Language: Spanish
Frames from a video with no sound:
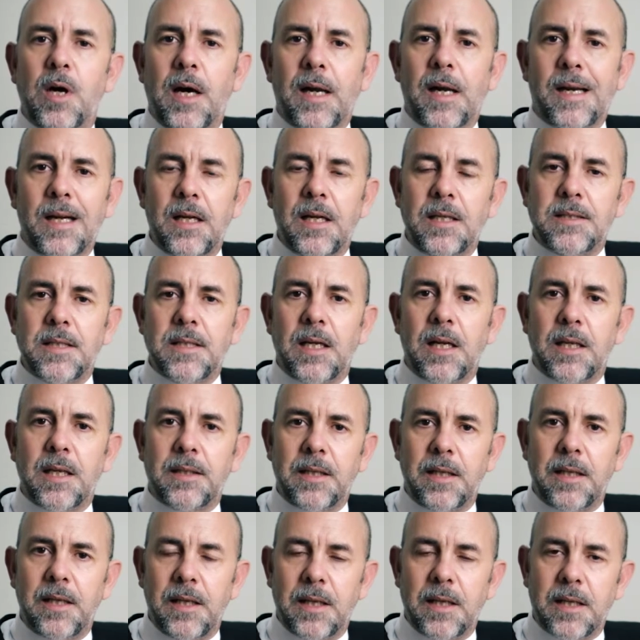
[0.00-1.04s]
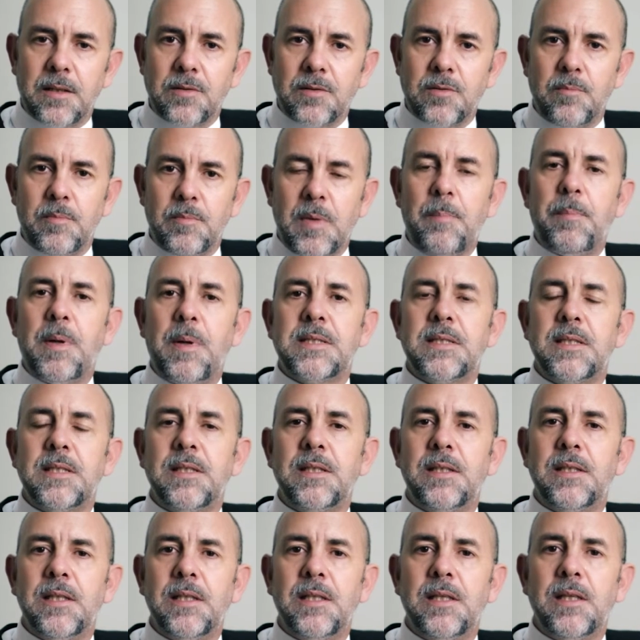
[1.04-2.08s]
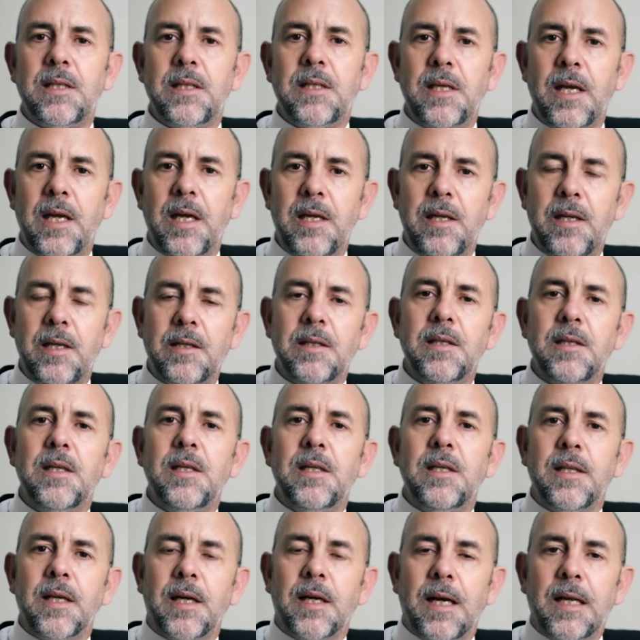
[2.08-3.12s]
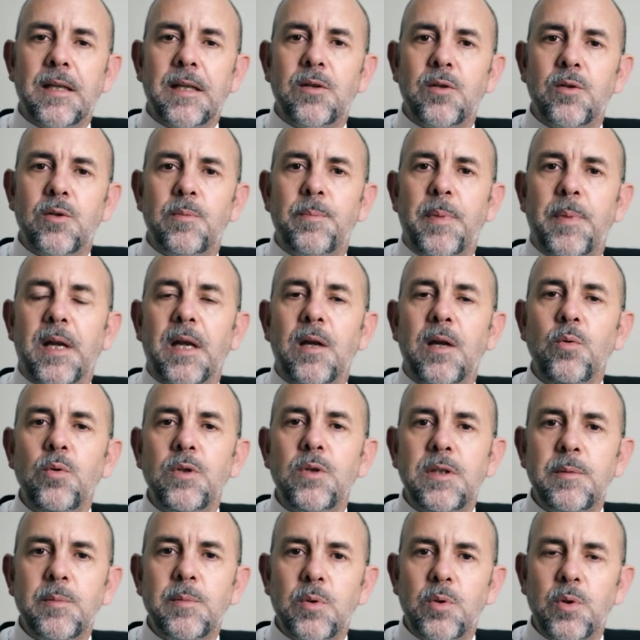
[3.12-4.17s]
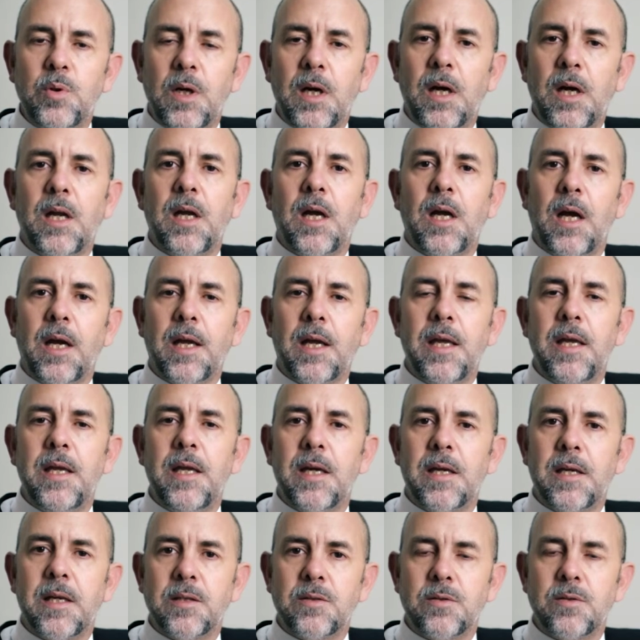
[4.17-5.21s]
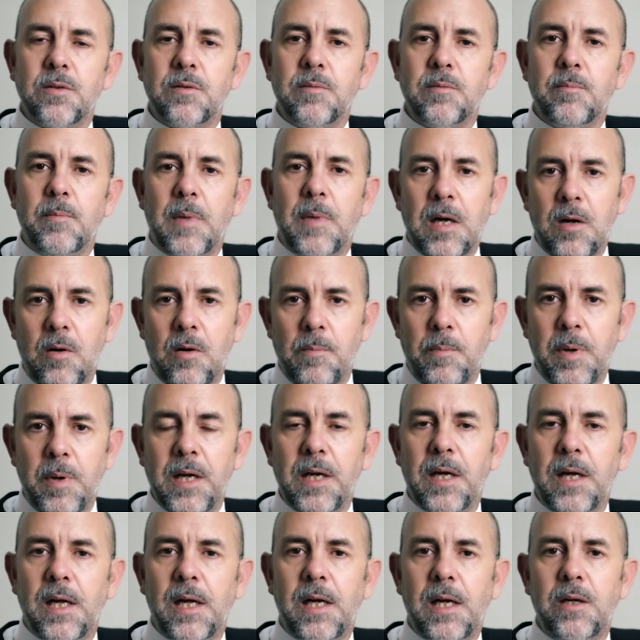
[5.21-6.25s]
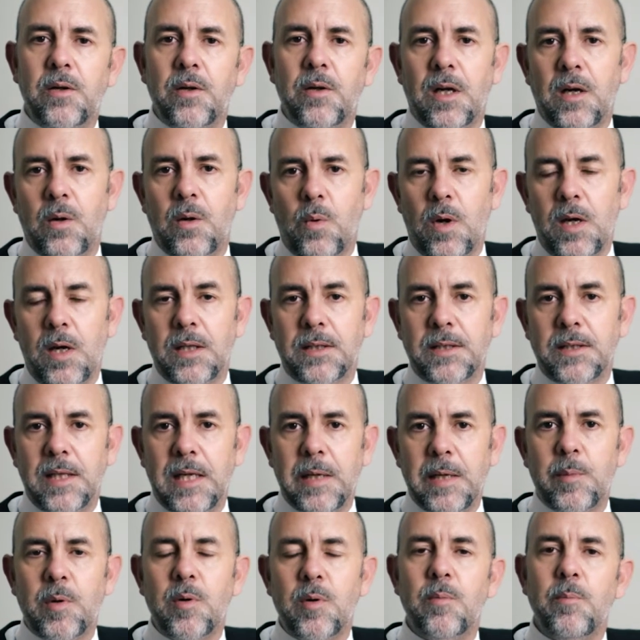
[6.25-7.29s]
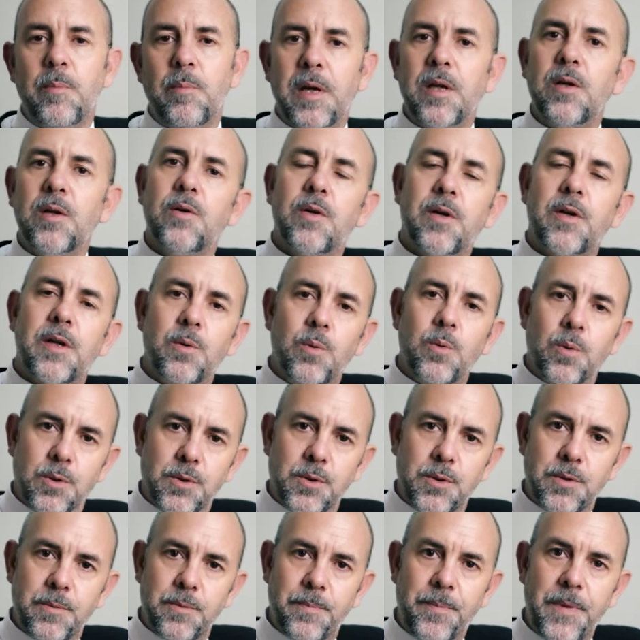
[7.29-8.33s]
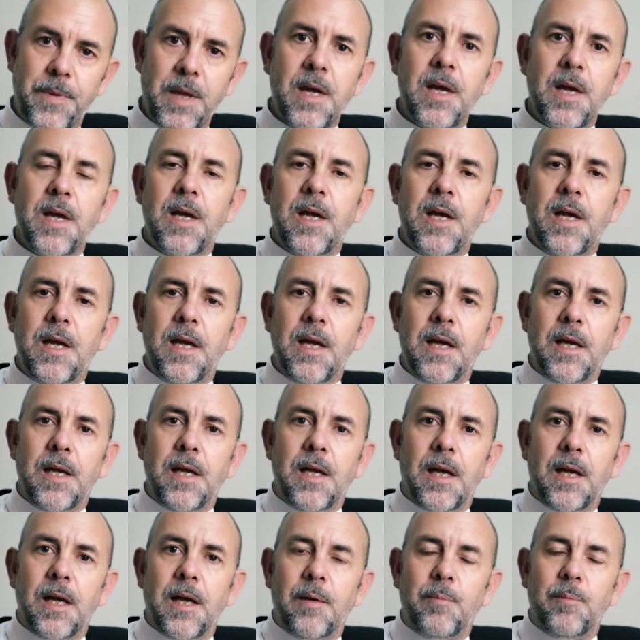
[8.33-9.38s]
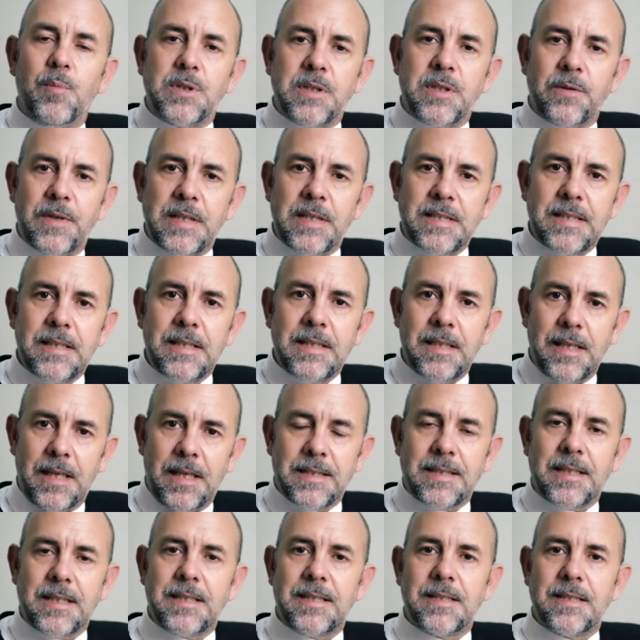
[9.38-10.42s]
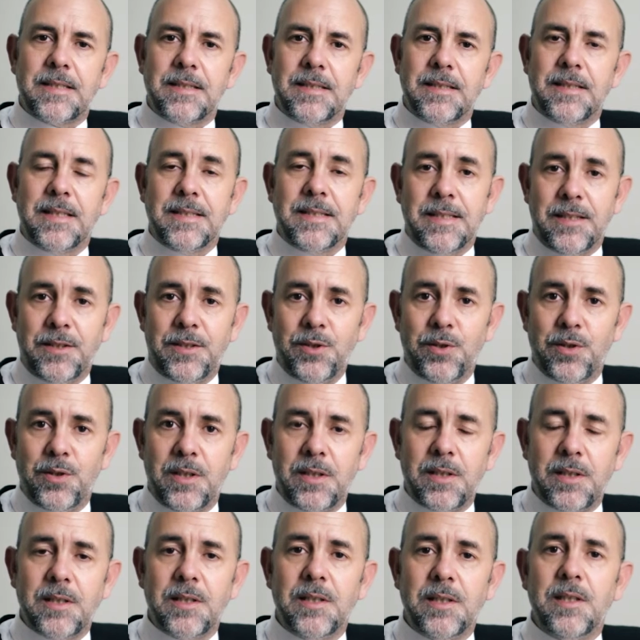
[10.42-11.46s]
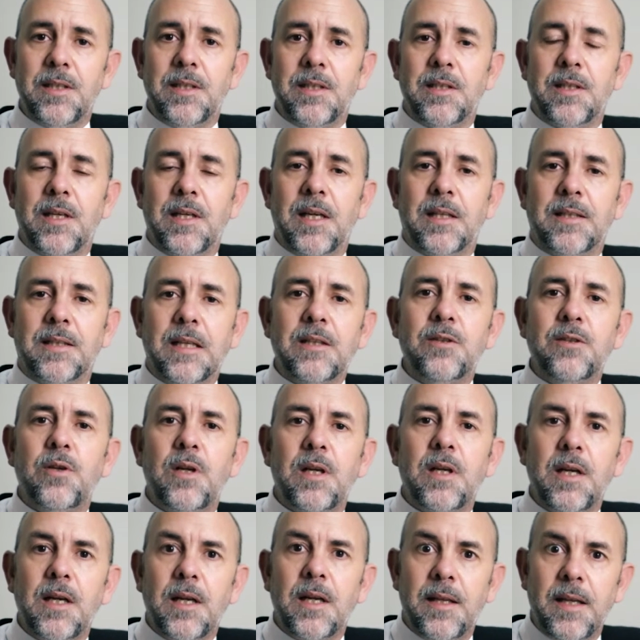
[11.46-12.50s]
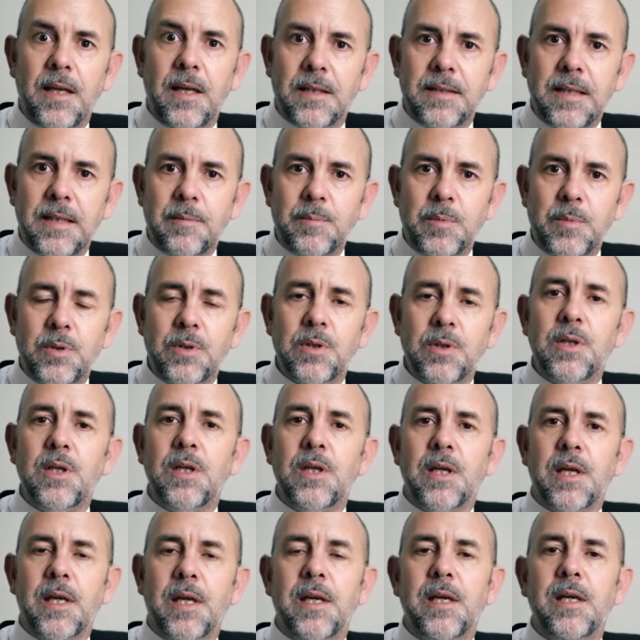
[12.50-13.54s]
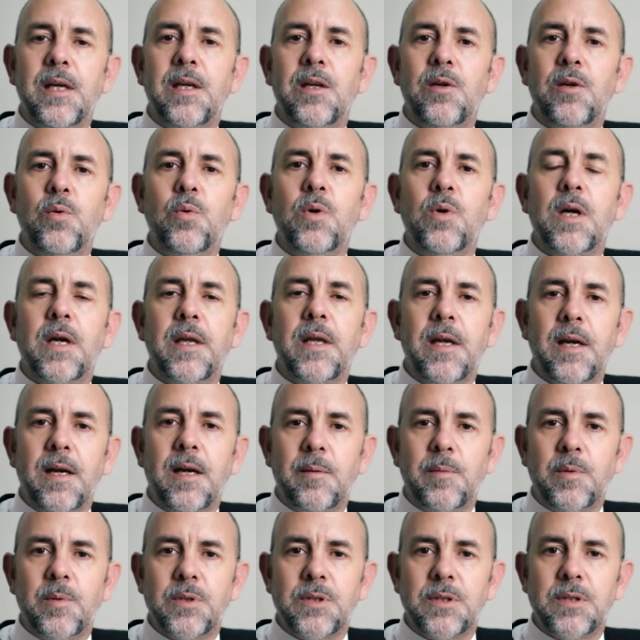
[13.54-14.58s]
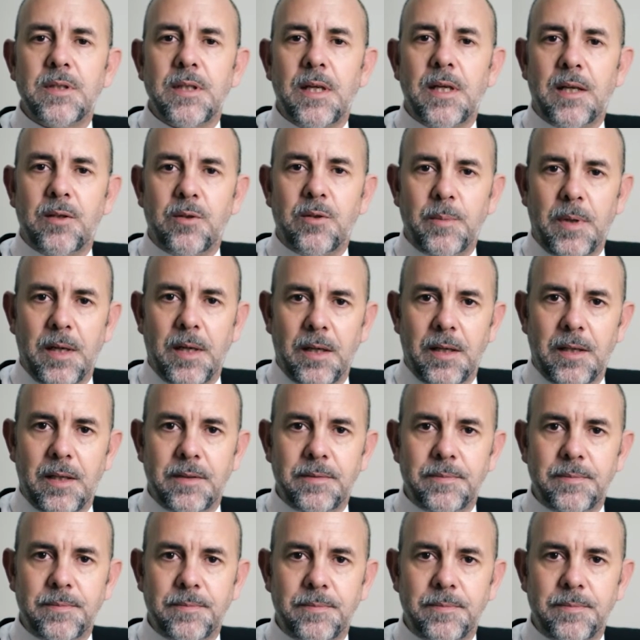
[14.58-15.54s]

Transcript: a realizar las tareas que son más placenteras y a ir dejando para el último lugar aquellas que son más complicadas o las cuales tenemos menos recursos. Muchas veces esas decisiones es tanto las que las delatamos que nunca llegamos a tomarlas.